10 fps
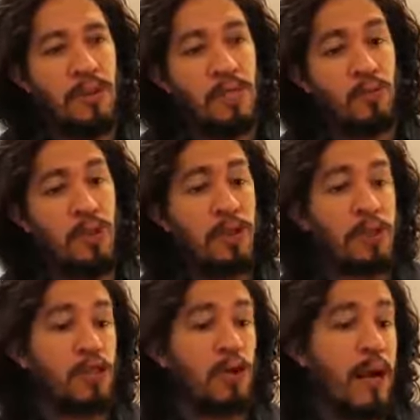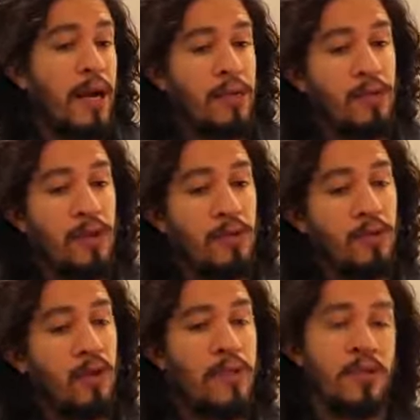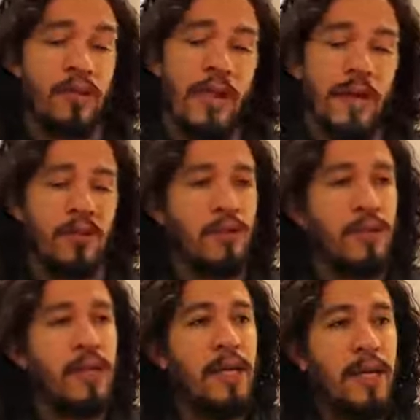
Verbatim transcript: e as políticas tocadas pelos comissionários.